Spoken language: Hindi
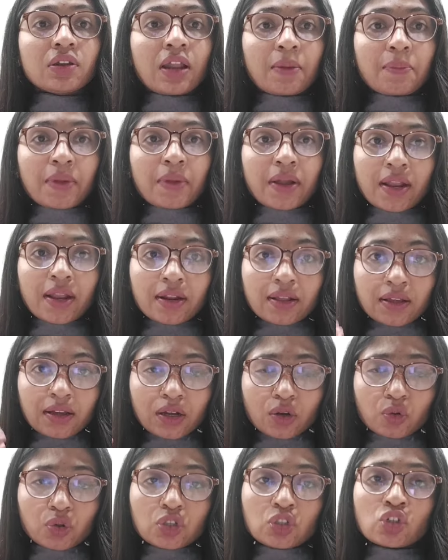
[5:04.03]
दिन रामायण का
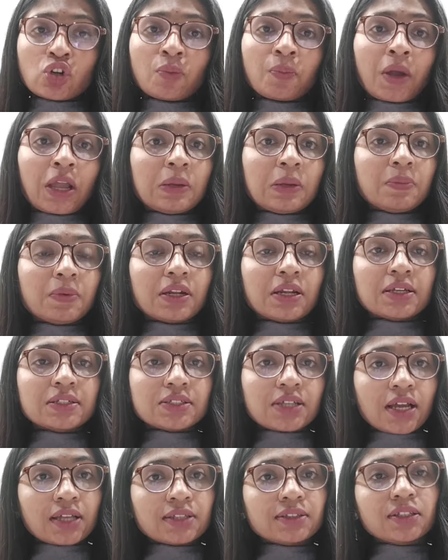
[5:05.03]
कोई चौपाई पढ़ना
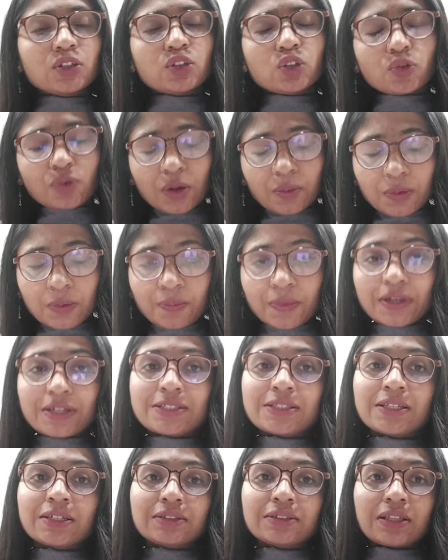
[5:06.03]
चाहते हैं तो वह भी पढ़
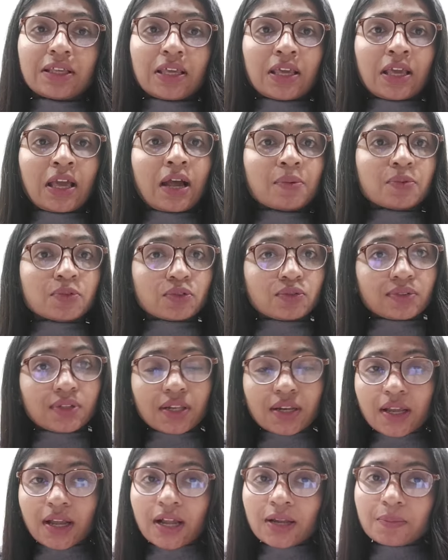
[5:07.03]
सकते हैं आप
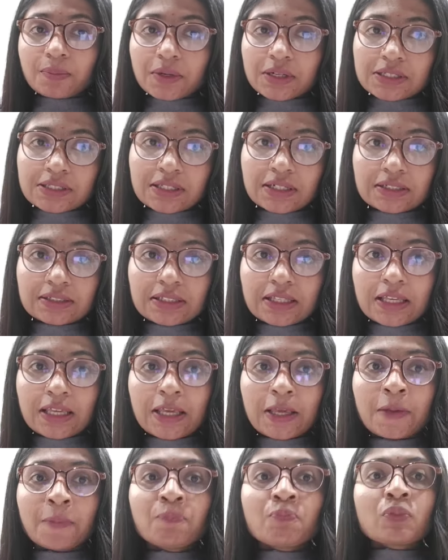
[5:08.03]
सुंदरकांड पढ़ सकते
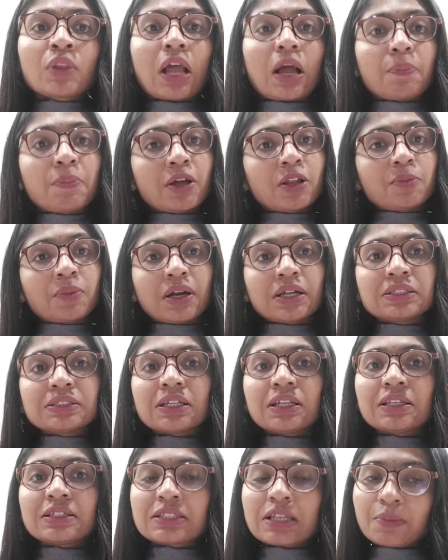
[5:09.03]
हैं आप हनुमान
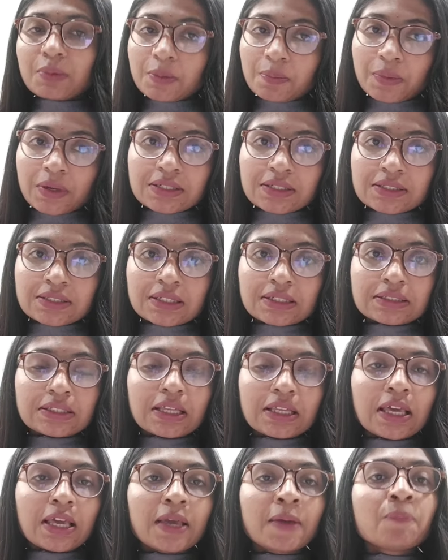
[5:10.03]
चालीसा भी पढ़
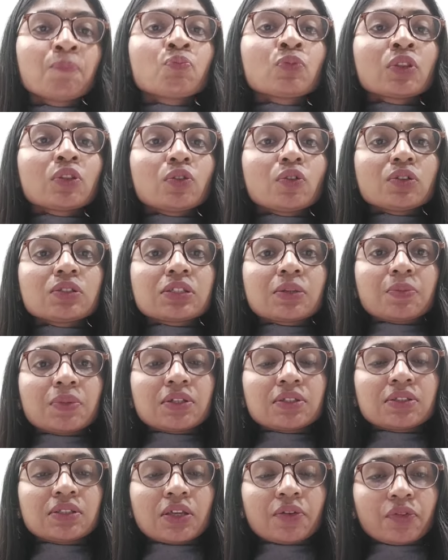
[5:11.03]
सकते हैं तो
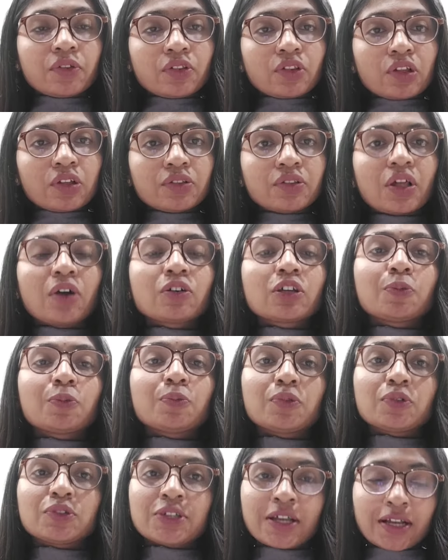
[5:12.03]
समझ देवी देवताओं की
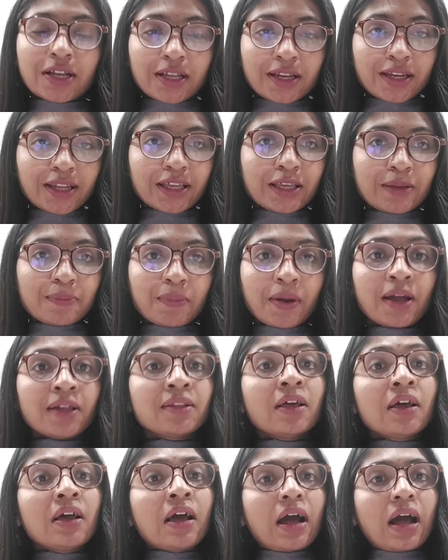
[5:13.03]
पूजा करने के
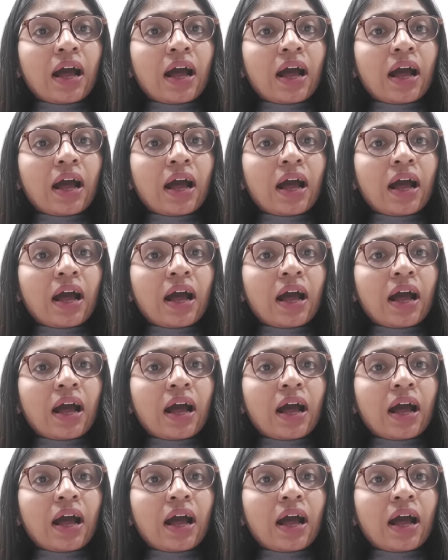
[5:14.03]
बाद